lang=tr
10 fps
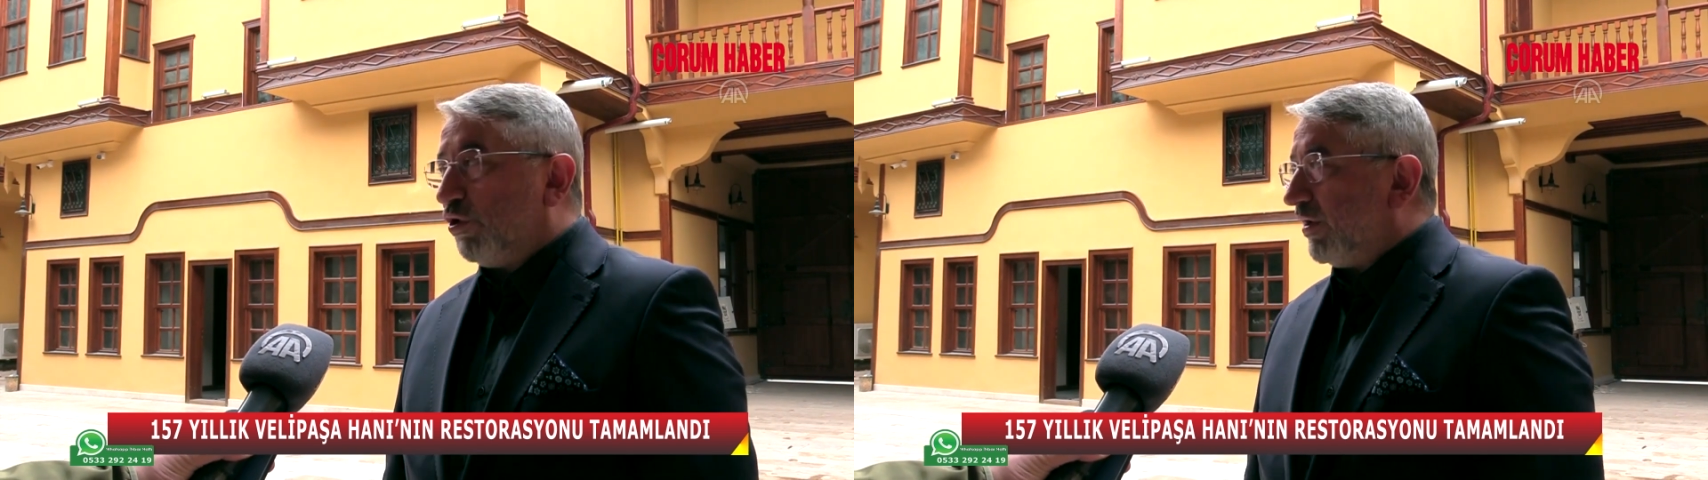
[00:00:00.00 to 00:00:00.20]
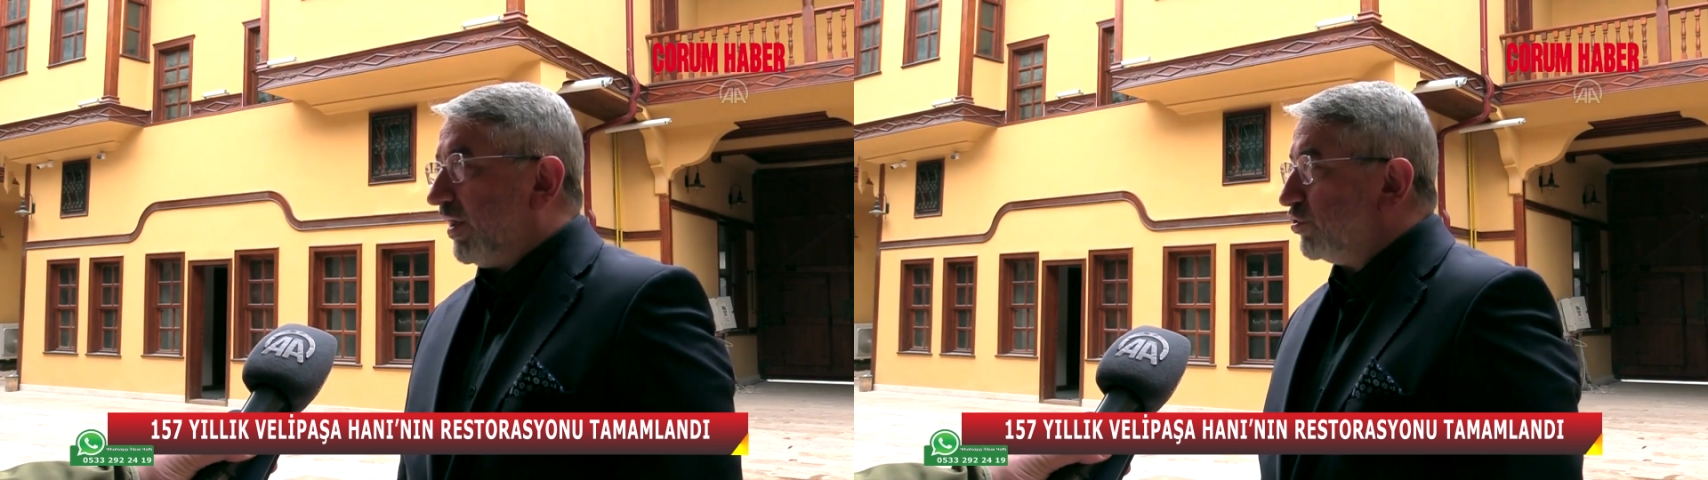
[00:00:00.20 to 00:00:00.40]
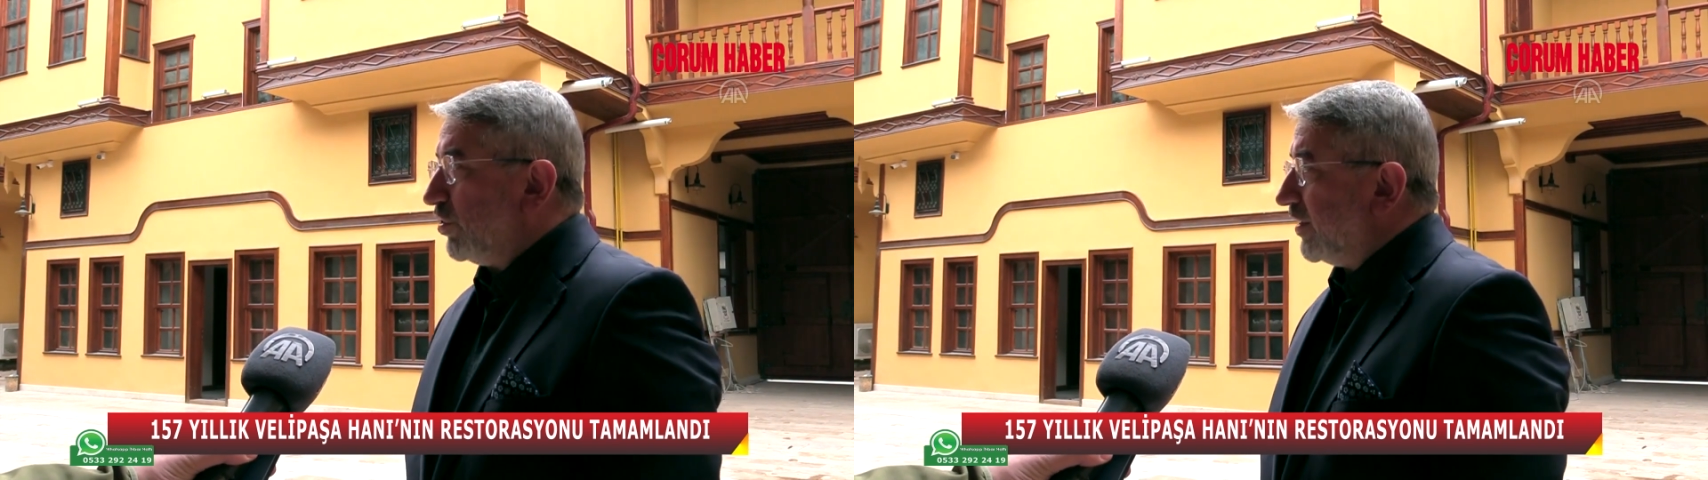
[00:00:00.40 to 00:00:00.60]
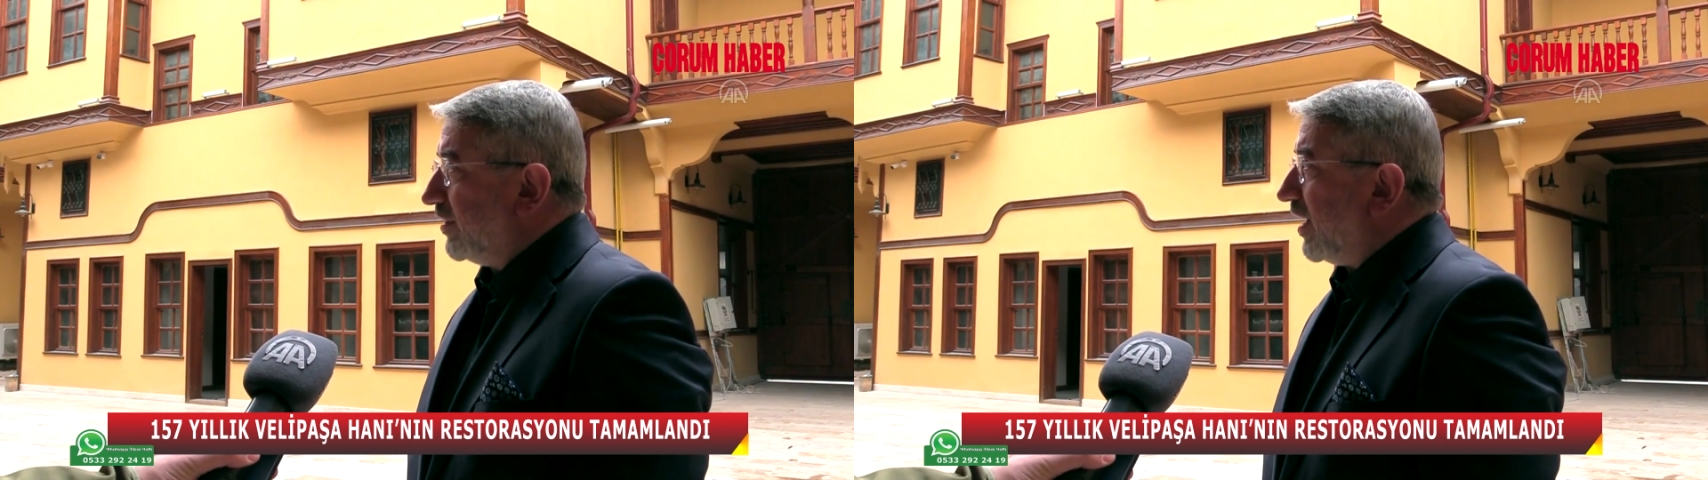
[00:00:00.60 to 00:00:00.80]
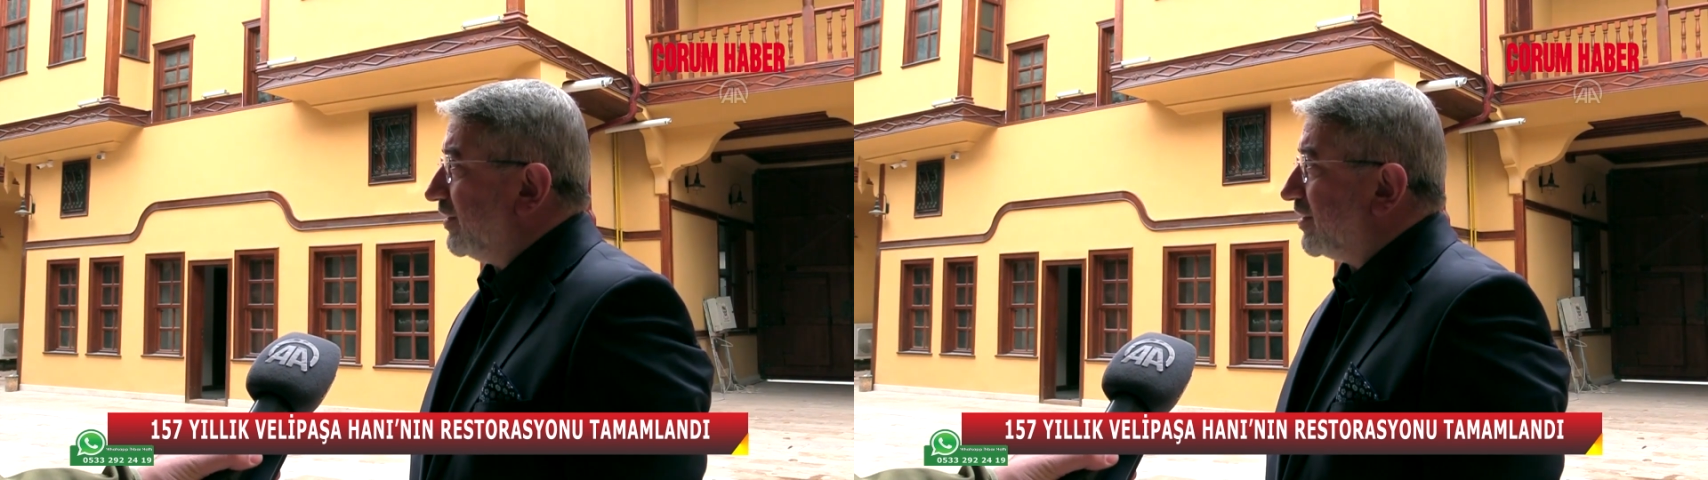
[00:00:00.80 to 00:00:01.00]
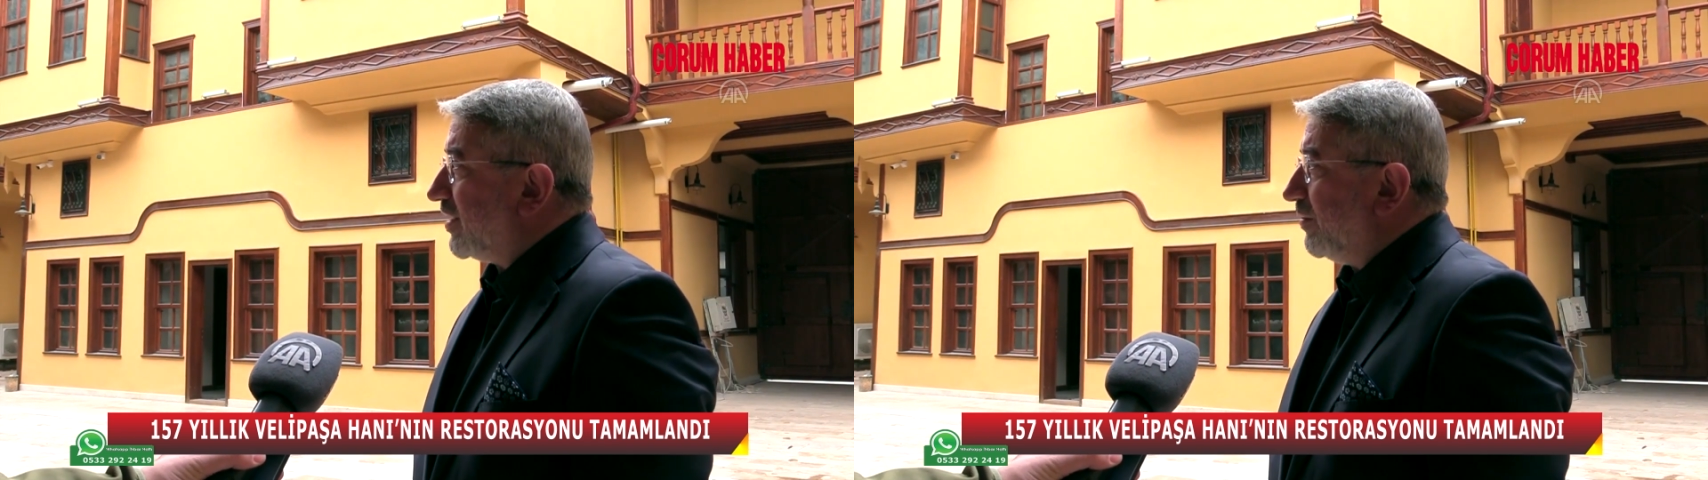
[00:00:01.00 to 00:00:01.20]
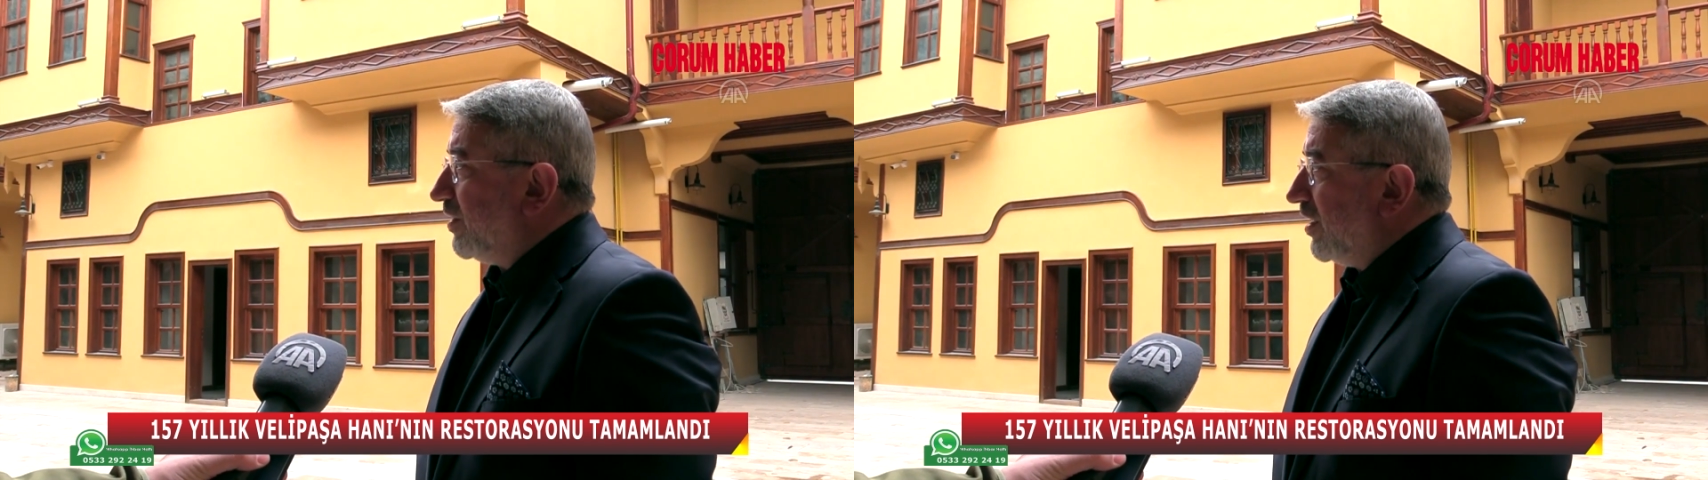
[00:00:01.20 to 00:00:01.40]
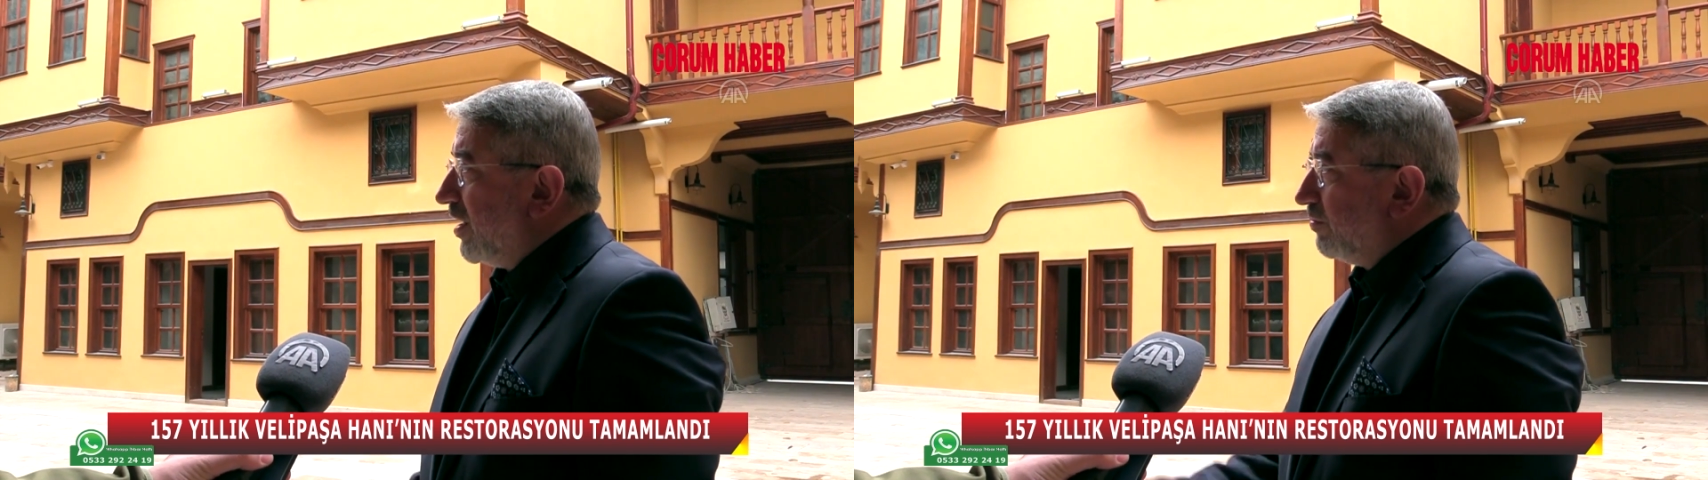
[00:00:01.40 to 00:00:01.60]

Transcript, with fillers: olarak şu anda adeta bir